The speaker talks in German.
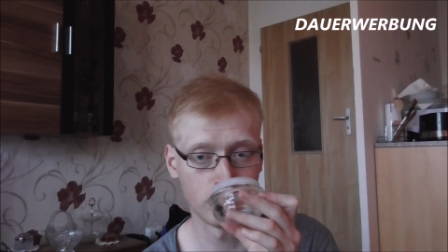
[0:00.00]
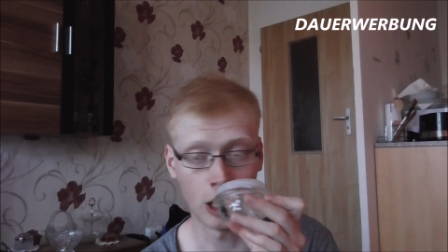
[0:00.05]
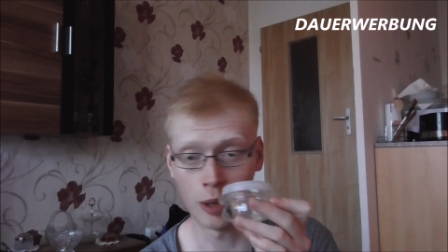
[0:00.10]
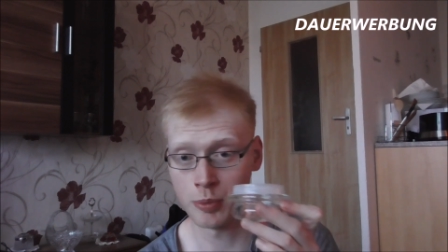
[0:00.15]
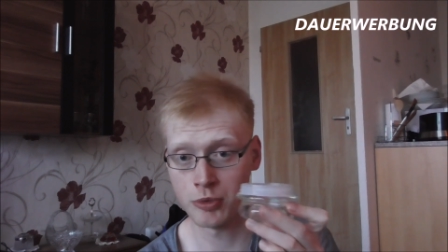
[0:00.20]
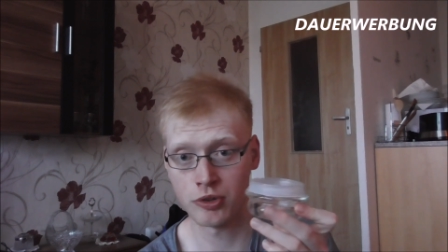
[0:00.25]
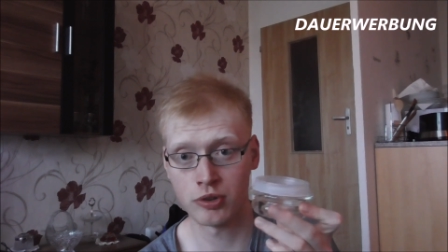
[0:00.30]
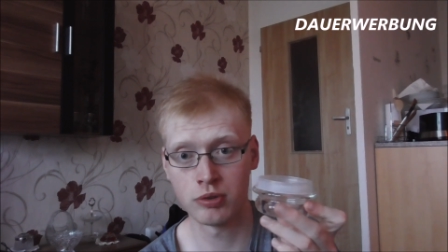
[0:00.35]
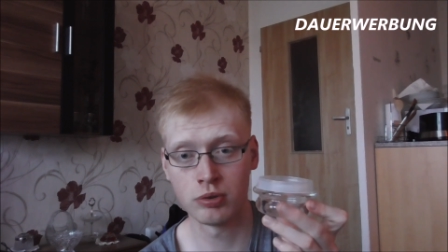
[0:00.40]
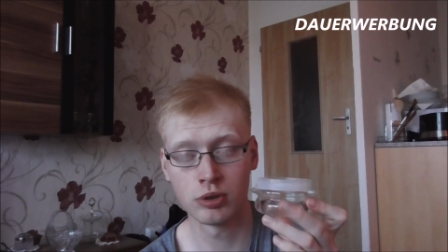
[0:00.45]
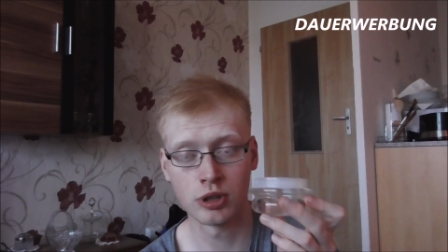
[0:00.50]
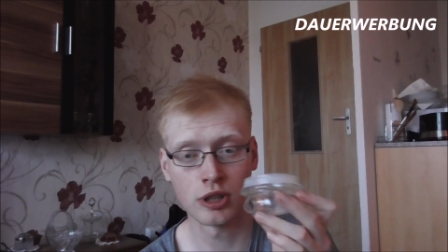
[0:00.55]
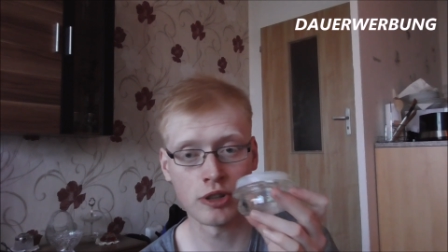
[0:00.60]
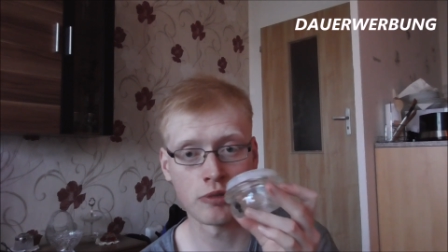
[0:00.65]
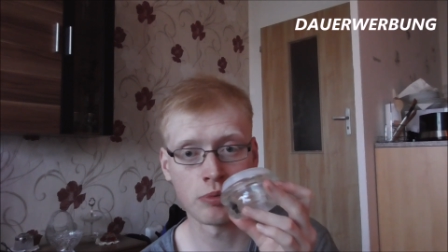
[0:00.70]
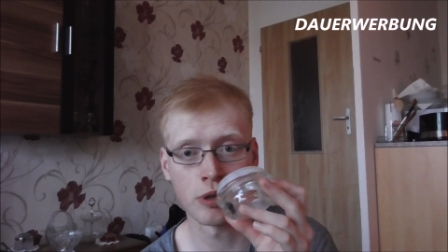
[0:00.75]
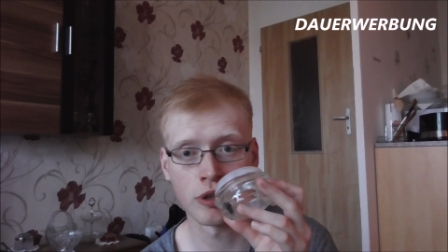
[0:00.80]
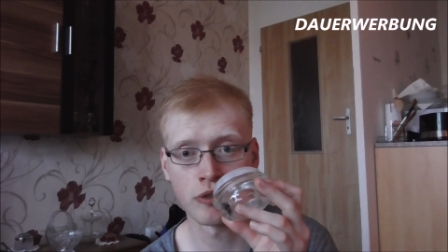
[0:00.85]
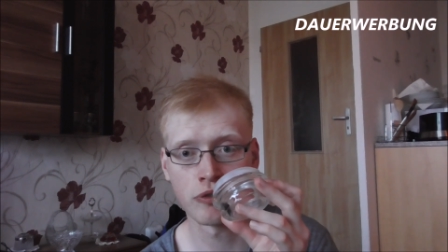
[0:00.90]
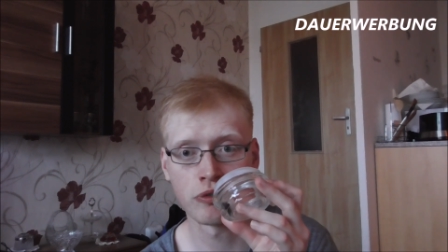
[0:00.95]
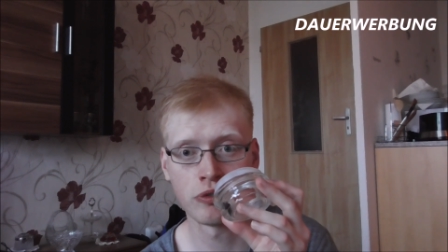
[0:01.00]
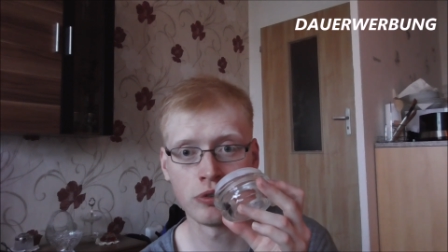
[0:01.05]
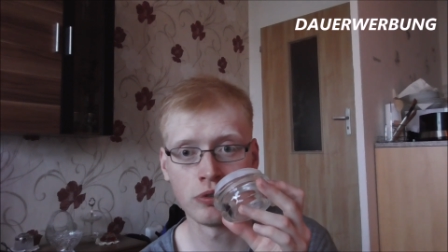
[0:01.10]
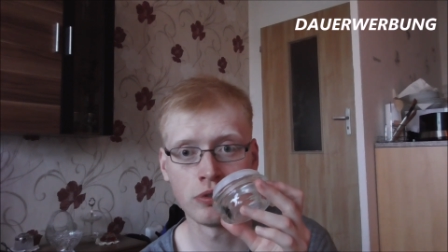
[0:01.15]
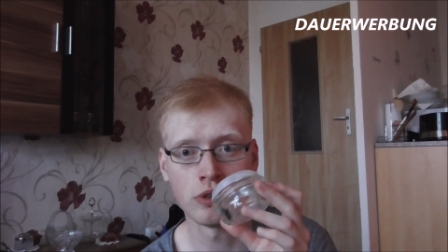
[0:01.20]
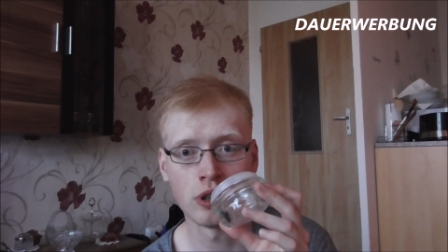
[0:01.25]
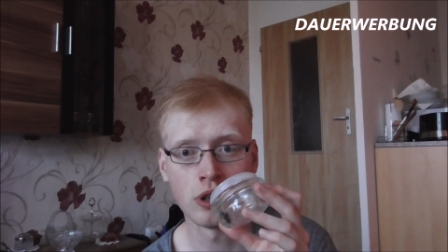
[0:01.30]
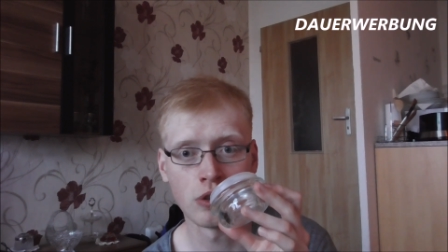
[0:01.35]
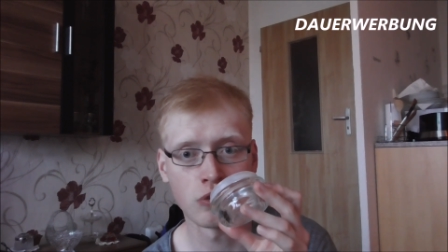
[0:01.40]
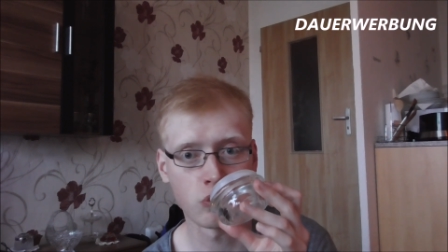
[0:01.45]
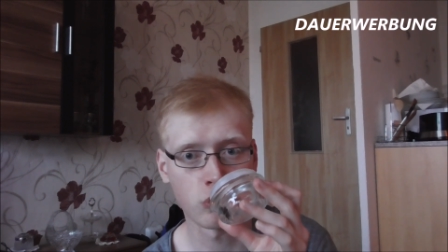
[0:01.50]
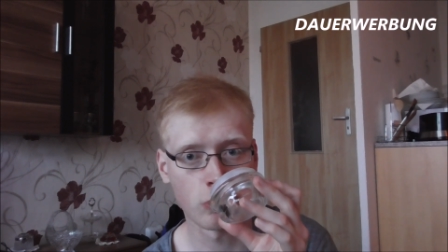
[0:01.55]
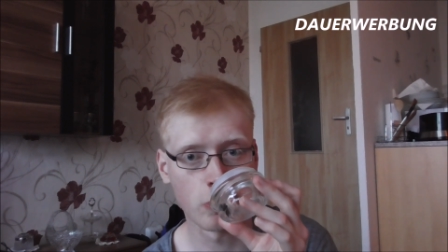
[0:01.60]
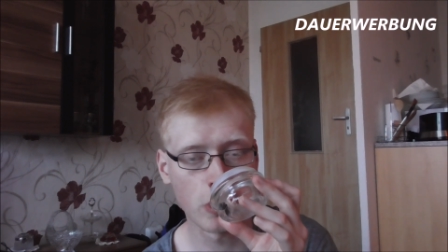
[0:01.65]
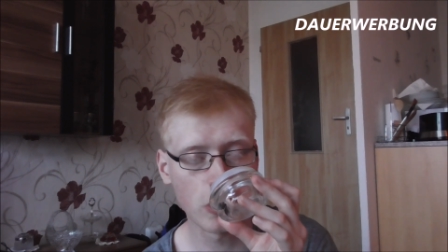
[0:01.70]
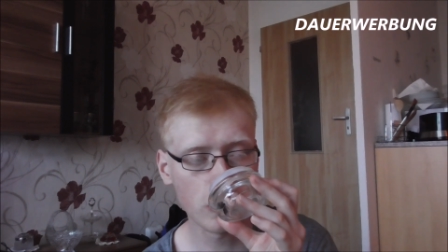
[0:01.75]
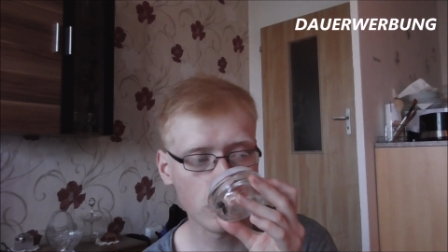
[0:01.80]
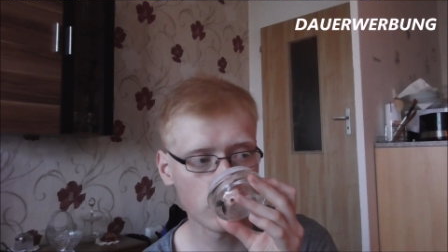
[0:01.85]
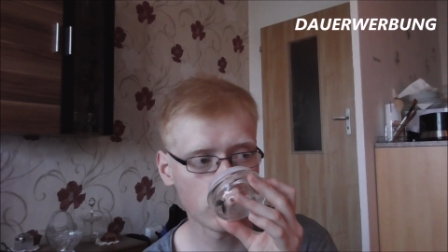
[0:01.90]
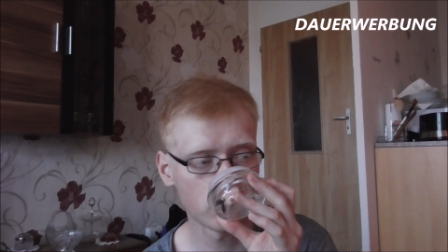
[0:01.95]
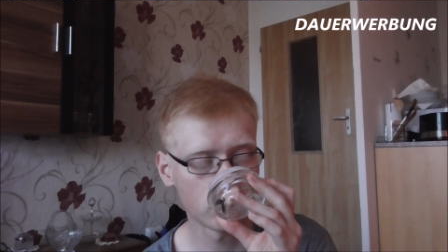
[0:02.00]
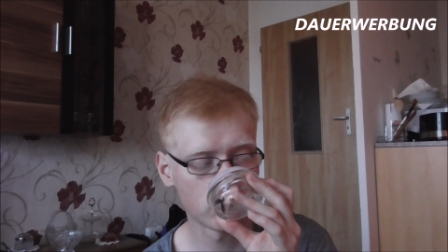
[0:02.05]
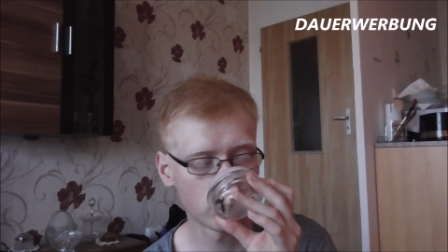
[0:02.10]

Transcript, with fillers: Absolut jetzt was für den äh, Sommer.